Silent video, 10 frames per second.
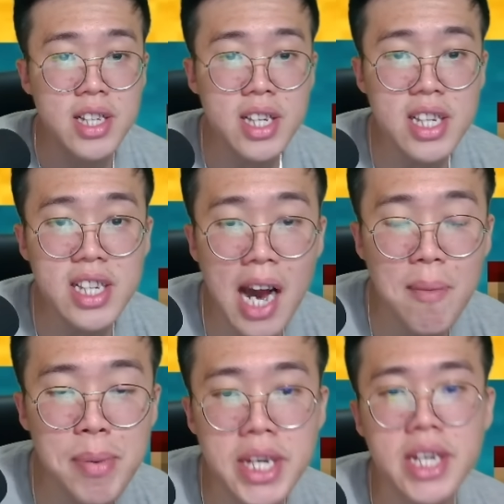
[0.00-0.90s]

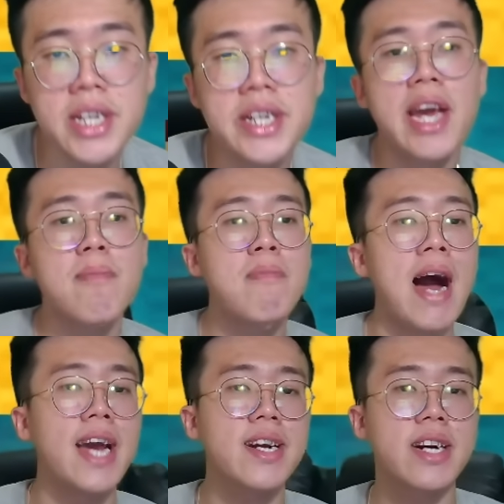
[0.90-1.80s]
Dia bikin game
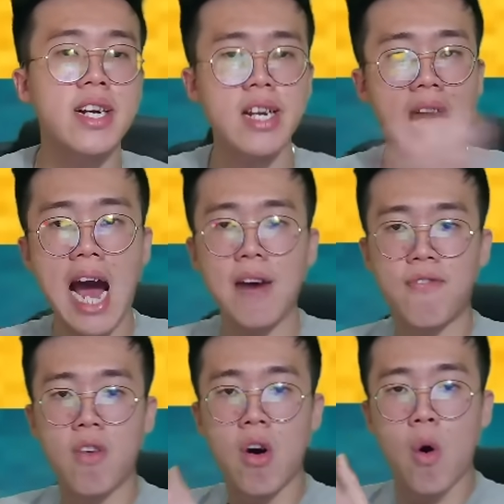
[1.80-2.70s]

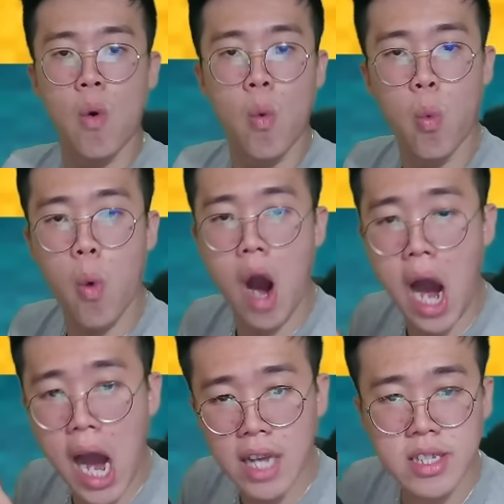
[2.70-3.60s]
Minecraft.
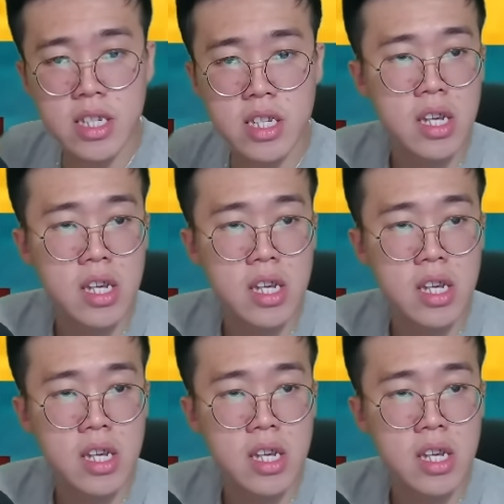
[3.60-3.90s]
What?